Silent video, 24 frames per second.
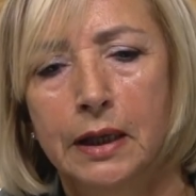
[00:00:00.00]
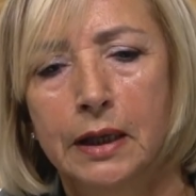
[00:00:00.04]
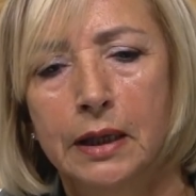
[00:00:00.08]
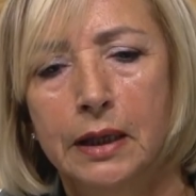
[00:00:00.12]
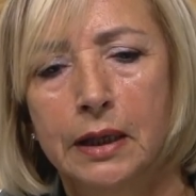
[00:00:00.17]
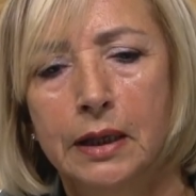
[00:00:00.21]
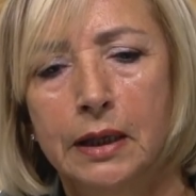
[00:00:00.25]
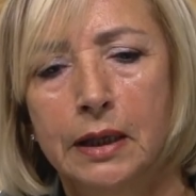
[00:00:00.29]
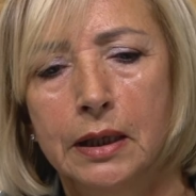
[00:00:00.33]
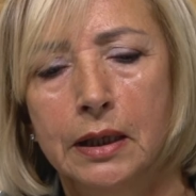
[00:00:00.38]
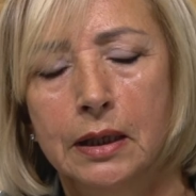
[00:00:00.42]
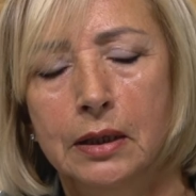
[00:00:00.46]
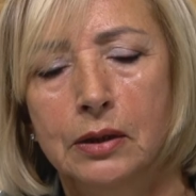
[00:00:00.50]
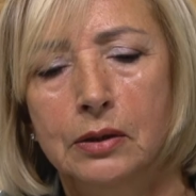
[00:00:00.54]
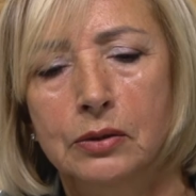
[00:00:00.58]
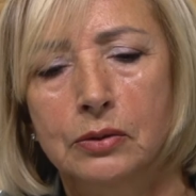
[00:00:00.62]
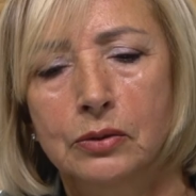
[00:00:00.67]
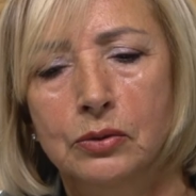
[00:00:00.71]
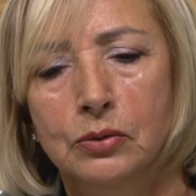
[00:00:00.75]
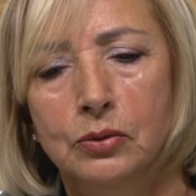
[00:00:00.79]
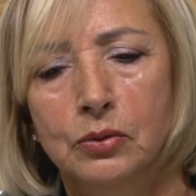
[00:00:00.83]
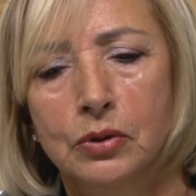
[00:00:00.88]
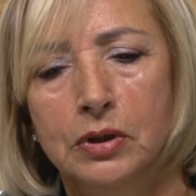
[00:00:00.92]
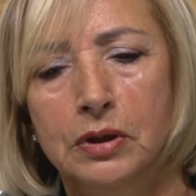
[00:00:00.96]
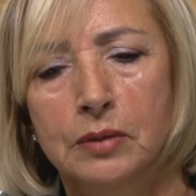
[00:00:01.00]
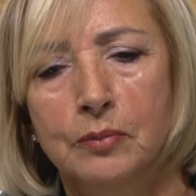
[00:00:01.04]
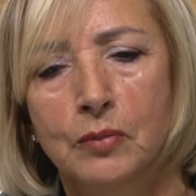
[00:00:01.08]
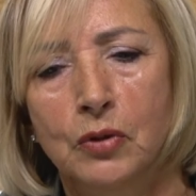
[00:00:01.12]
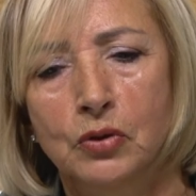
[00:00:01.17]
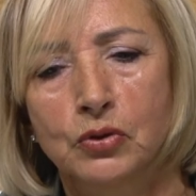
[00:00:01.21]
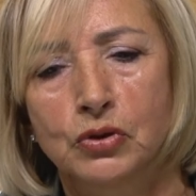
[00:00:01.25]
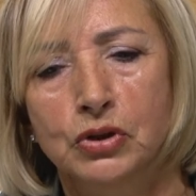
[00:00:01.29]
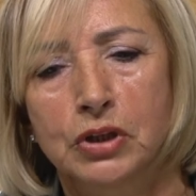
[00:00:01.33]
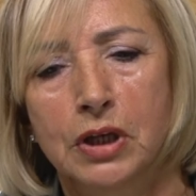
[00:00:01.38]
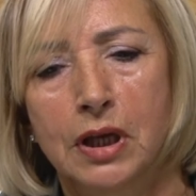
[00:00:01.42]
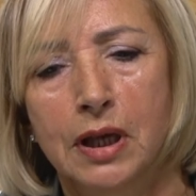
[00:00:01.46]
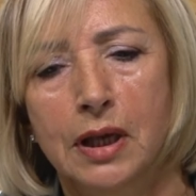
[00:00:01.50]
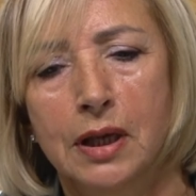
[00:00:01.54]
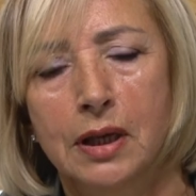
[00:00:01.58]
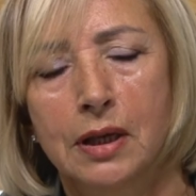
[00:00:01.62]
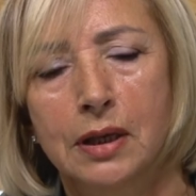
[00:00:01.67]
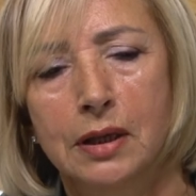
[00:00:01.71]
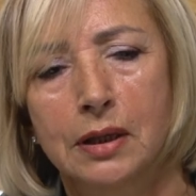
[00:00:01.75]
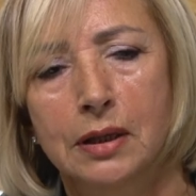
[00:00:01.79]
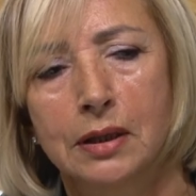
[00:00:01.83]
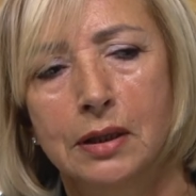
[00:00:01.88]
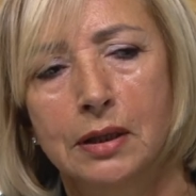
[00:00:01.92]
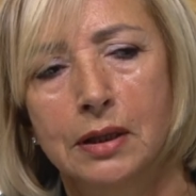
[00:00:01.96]
Y, który
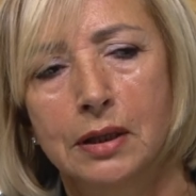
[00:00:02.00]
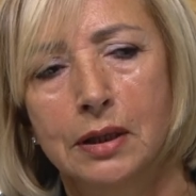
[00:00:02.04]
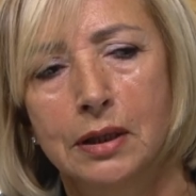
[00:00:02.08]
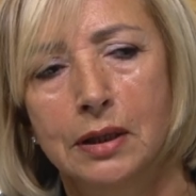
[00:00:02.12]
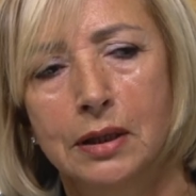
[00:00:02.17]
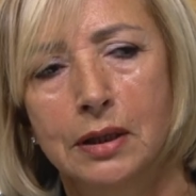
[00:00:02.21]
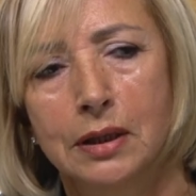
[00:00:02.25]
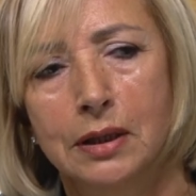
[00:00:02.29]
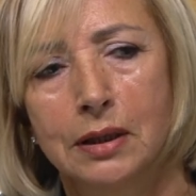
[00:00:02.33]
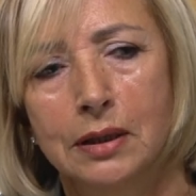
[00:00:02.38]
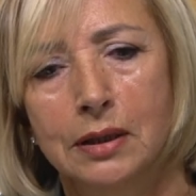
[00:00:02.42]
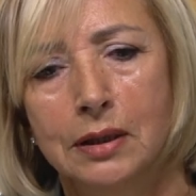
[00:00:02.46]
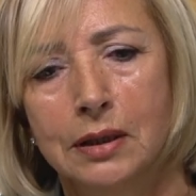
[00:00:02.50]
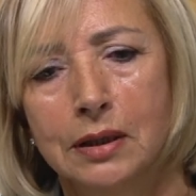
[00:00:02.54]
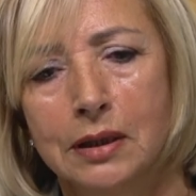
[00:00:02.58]
może y,